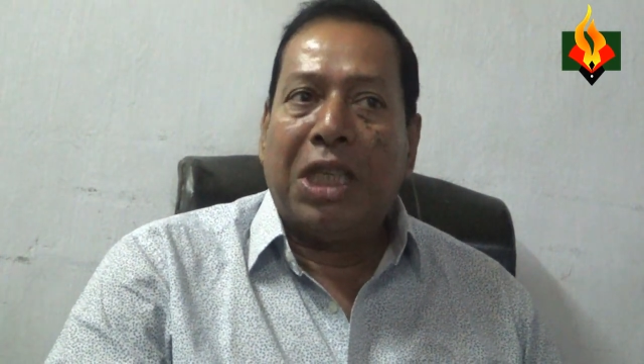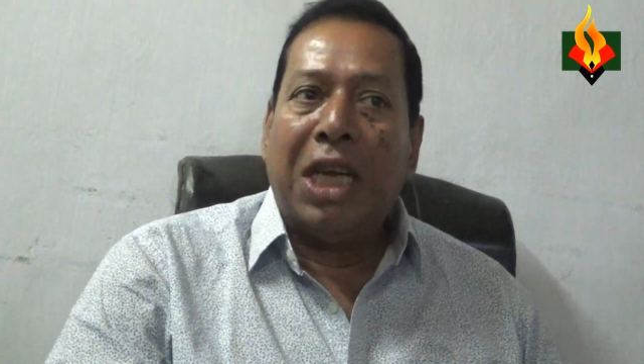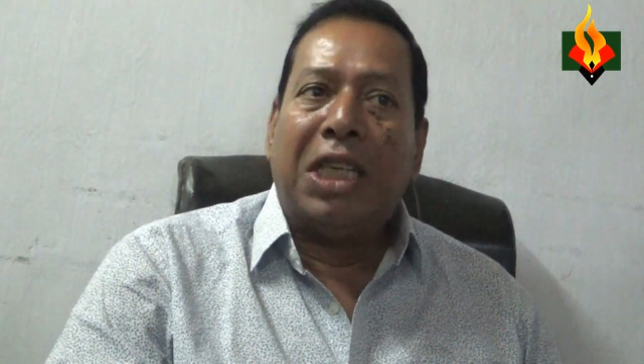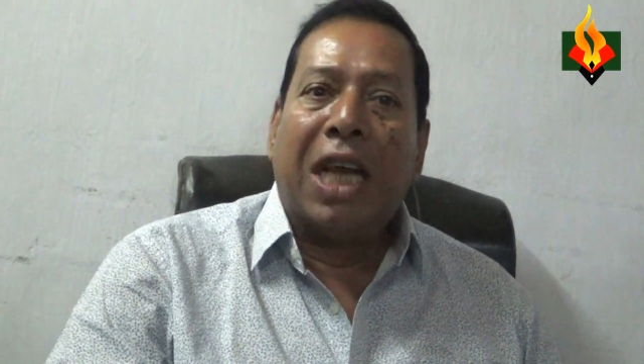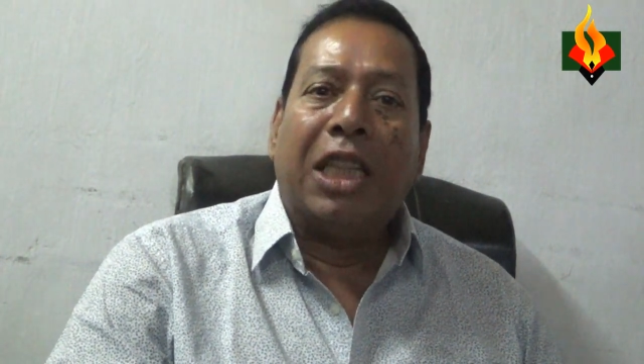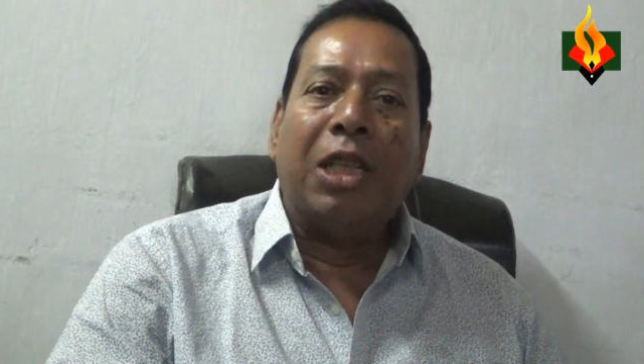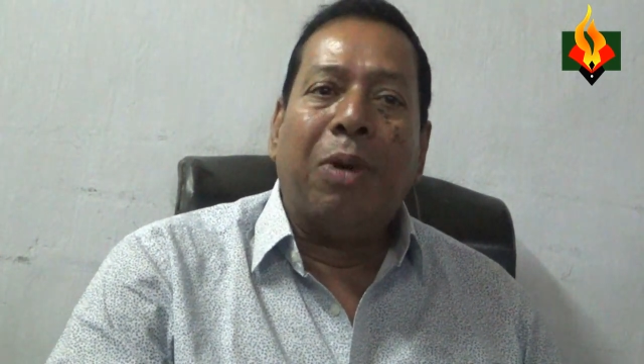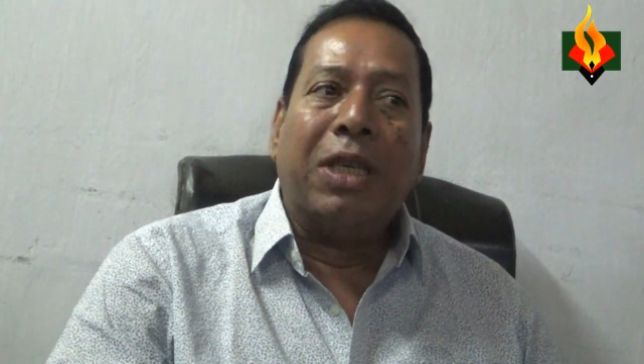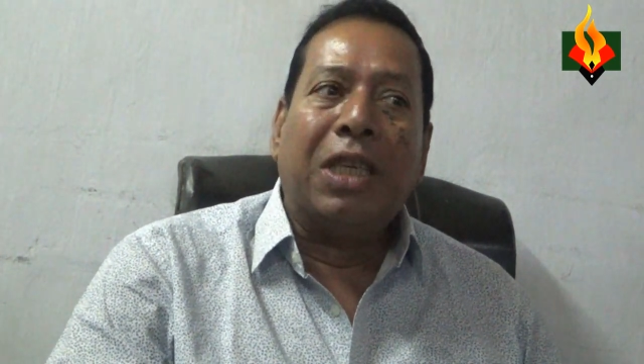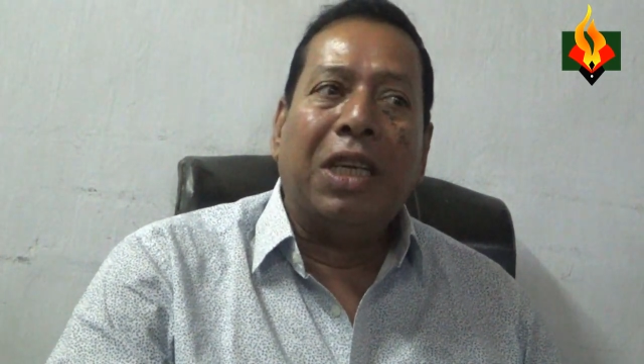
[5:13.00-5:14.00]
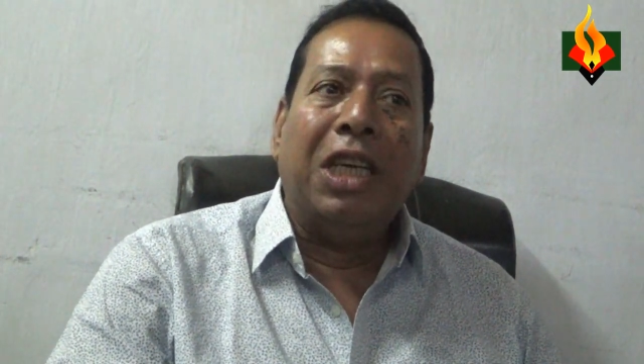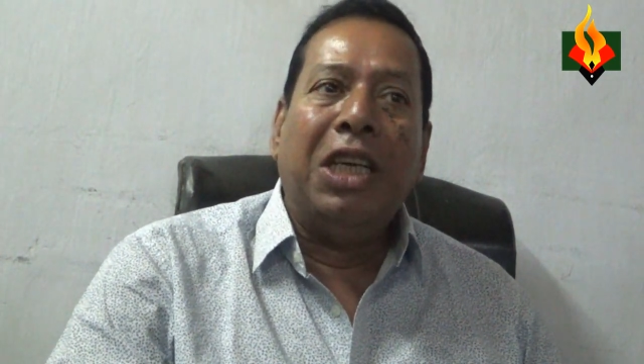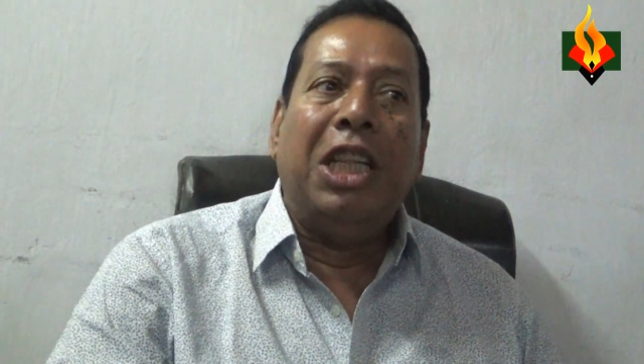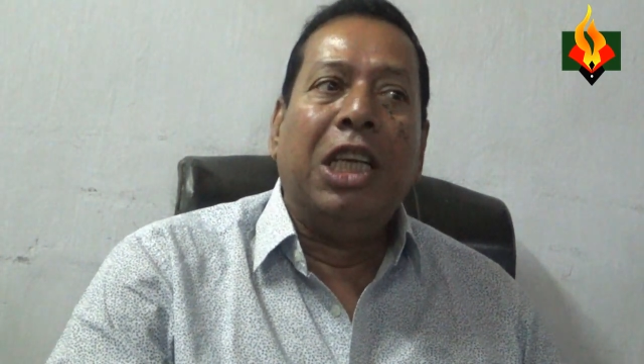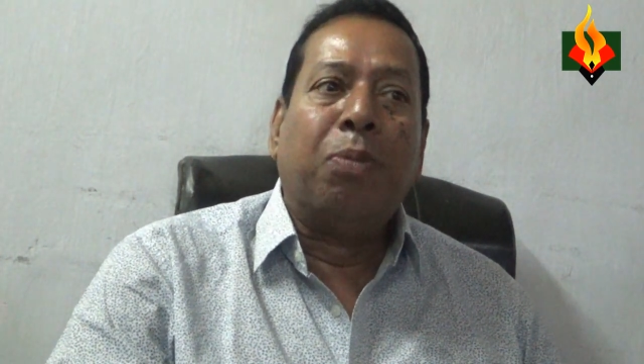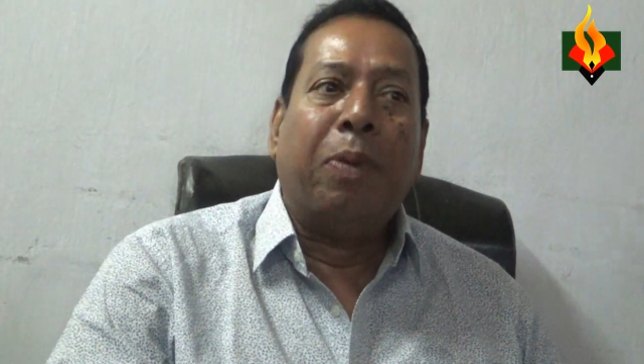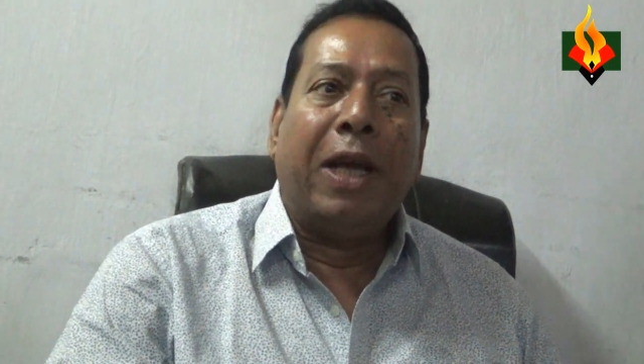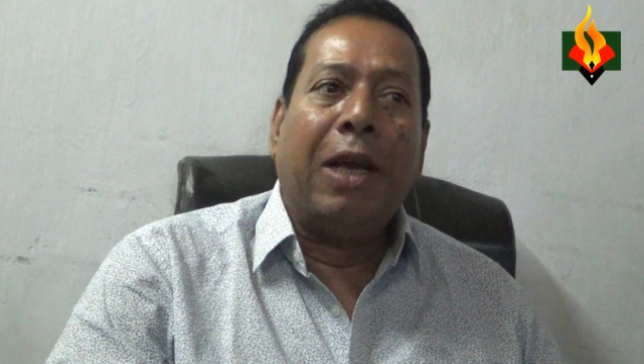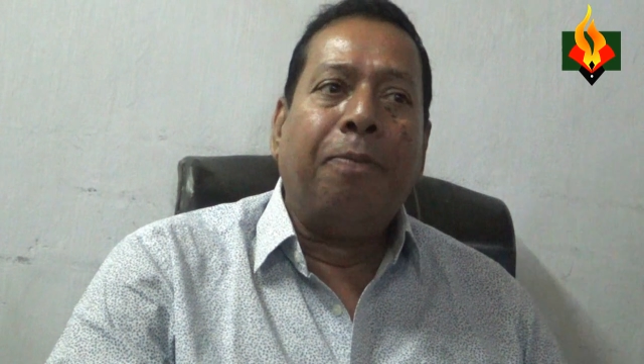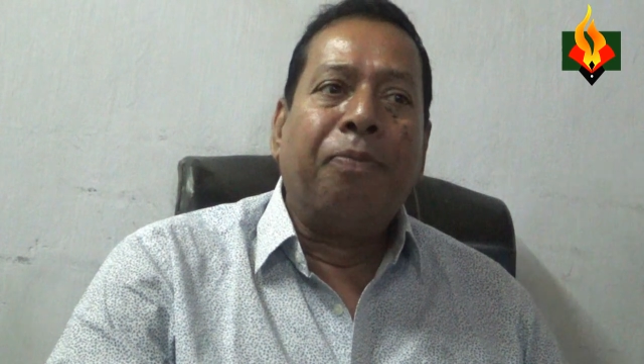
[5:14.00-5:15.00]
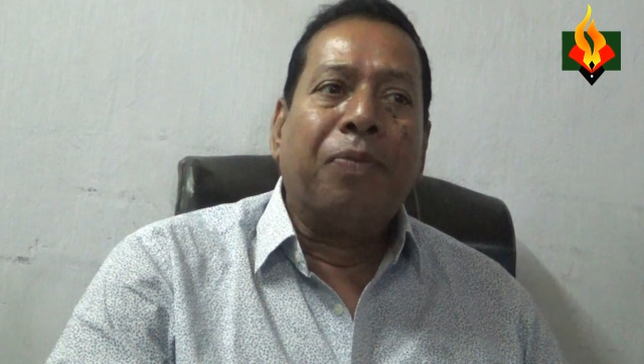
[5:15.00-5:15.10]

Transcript: সেই সাতই মার্চের নির্দেশ পেয়ে